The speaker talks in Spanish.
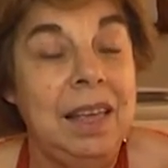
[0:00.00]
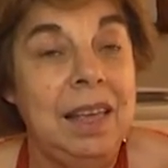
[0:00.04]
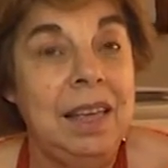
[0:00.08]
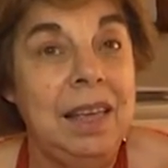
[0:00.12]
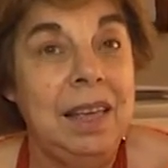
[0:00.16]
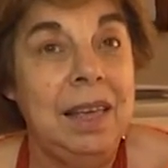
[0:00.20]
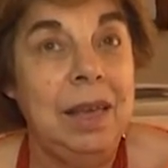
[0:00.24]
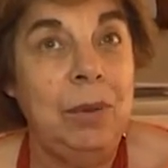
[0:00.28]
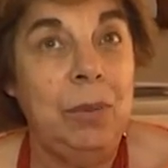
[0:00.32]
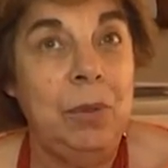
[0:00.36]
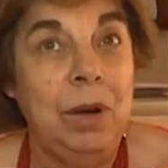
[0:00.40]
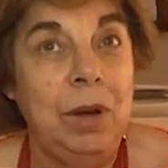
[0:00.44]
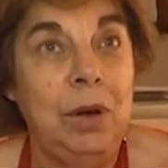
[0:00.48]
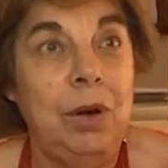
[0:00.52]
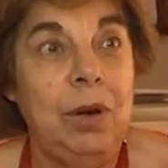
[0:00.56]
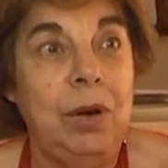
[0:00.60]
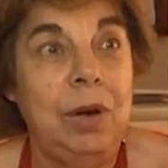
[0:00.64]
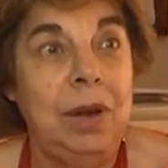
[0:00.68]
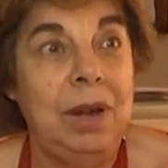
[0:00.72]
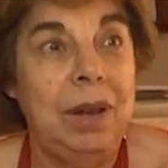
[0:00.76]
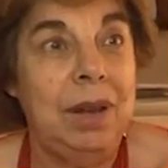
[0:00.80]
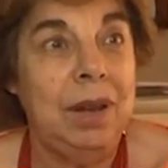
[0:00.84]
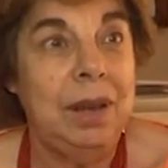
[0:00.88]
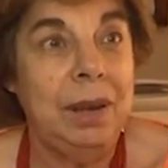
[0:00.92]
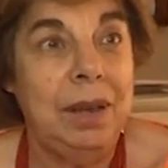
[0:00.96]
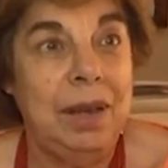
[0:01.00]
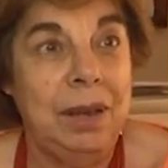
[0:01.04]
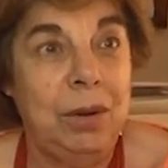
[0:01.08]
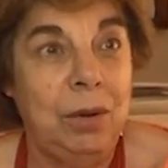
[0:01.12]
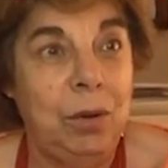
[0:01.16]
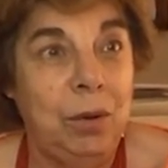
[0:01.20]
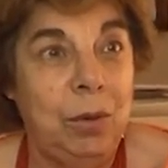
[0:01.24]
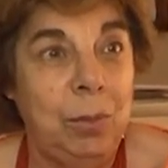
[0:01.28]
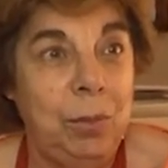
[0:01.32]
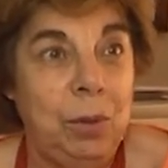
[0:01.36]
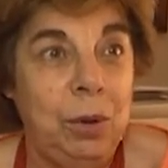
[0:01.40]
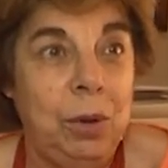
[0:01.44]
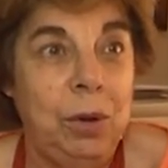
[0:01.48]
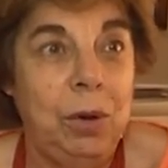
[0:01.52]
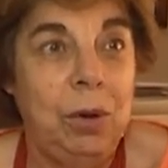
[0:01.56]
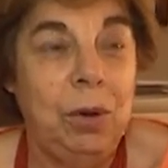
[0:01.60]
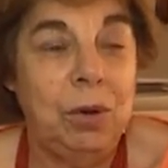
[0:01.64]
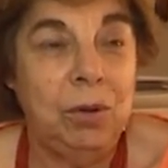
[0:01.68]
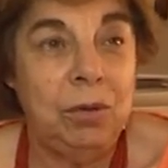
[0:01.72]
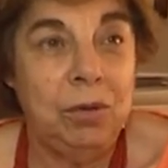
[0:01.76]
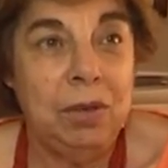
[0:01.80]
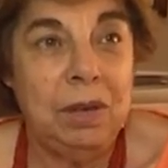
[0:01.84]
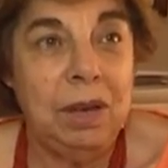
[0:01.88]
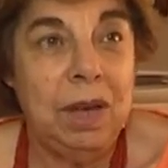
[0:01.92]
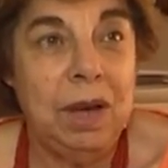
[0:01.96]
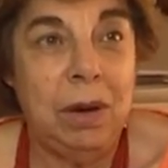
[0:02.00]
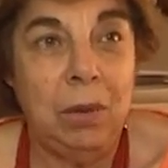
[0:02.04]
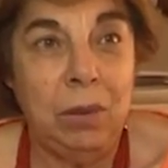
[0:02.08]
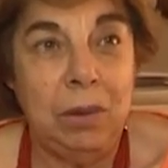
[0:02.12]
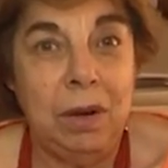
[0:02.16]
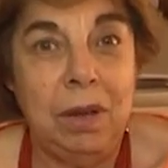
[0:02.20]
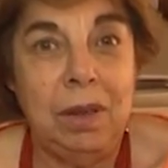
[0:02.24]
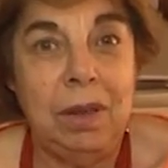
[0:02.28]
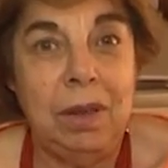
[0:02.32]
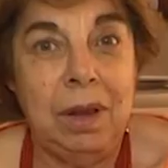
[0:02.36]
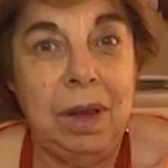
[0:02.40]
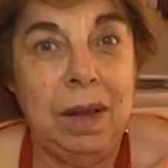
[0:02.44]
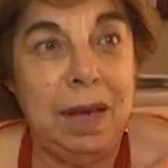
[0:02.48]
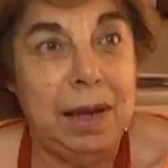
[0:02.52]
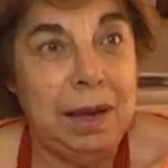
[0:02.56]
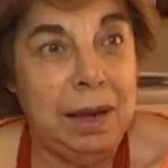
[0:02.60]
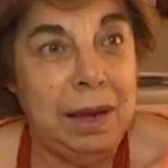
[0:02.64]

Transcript: y bueno, le golpeó sí a una de las